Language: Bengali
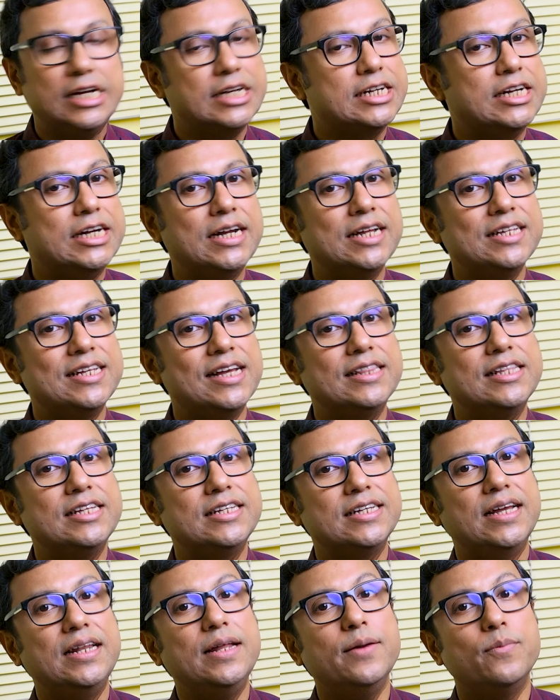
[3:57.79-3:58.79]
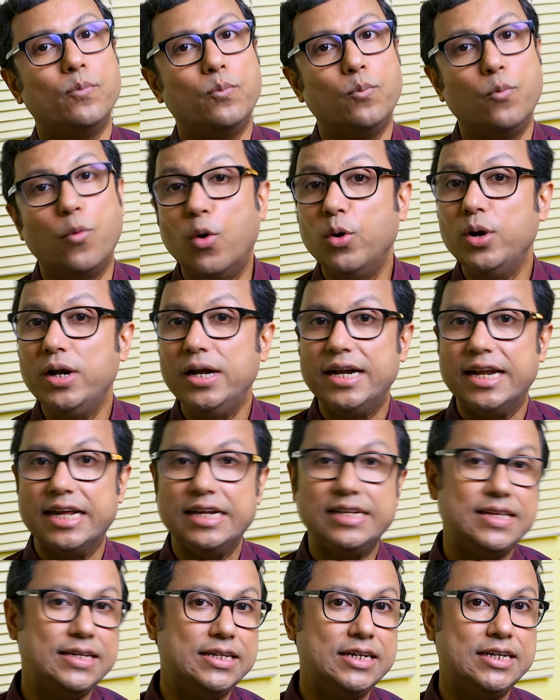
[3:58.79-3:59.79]
সেটা জানতে চাইলে বোন
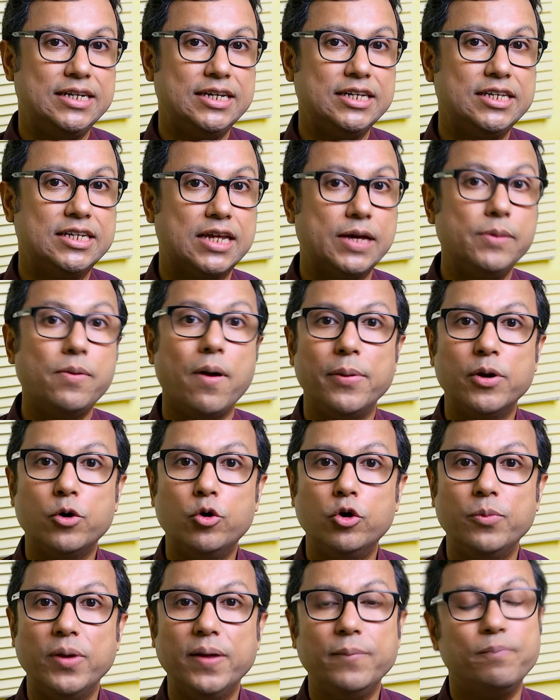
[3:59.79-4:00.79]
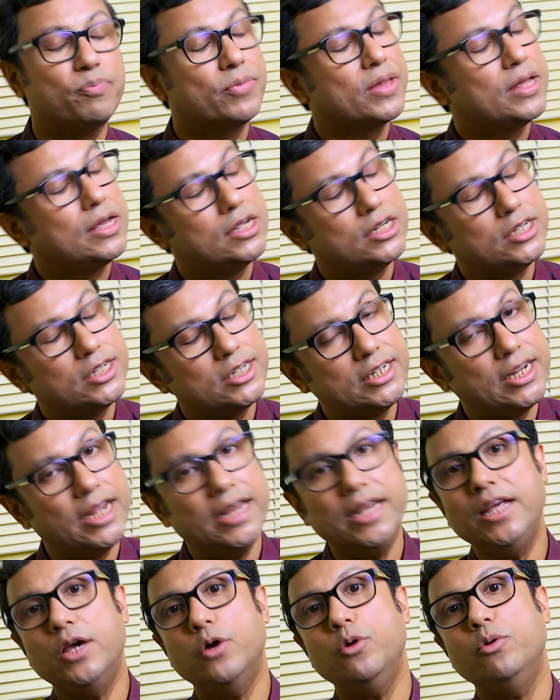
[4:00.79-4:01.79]
ডেন্সিটি টেস্ট কিভাবে করবেন সে
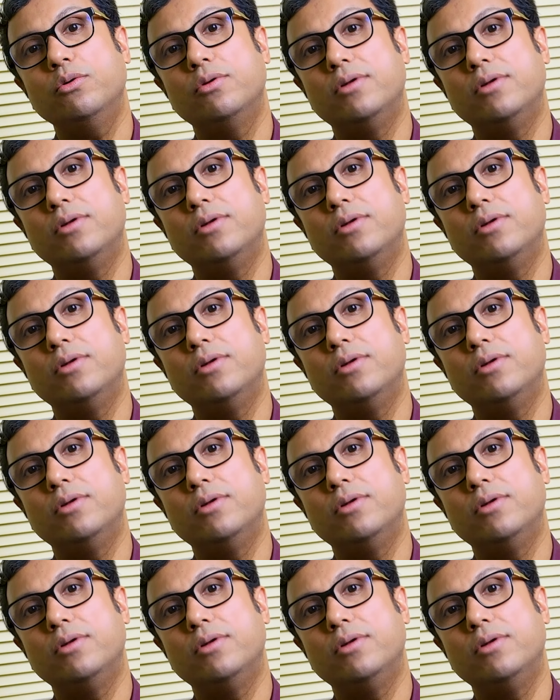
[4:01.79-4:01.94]
নিয়েও